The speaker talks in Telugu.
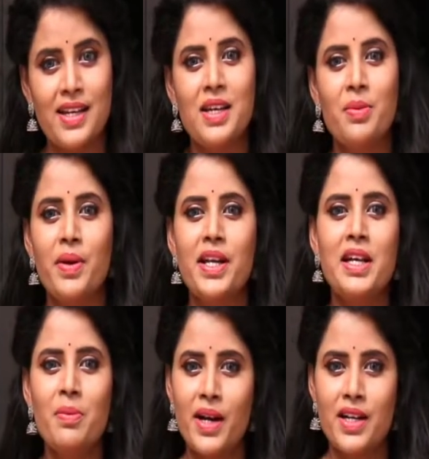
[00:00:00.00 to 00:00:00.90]
నీ
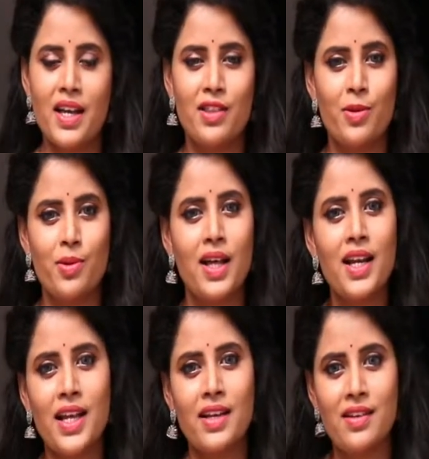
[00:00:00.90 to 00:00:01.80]
పిడికిలు పట్టేంత కూడా
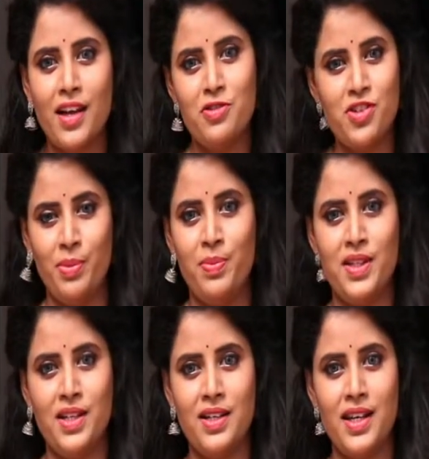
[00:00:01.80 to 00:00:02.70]
లేని నన్ను చంపి
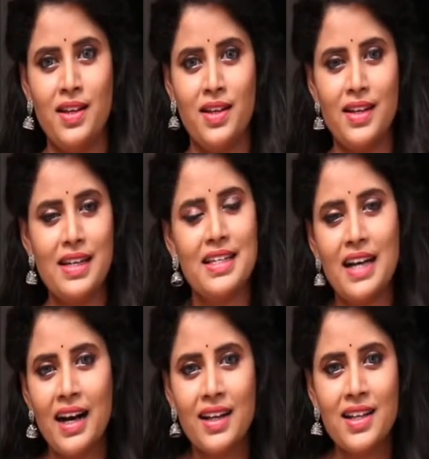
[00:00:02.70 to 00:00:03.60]
తింటే నీ
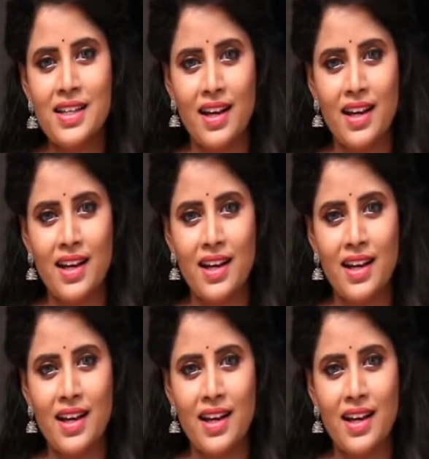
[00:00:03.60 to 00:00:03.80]
ఆకలి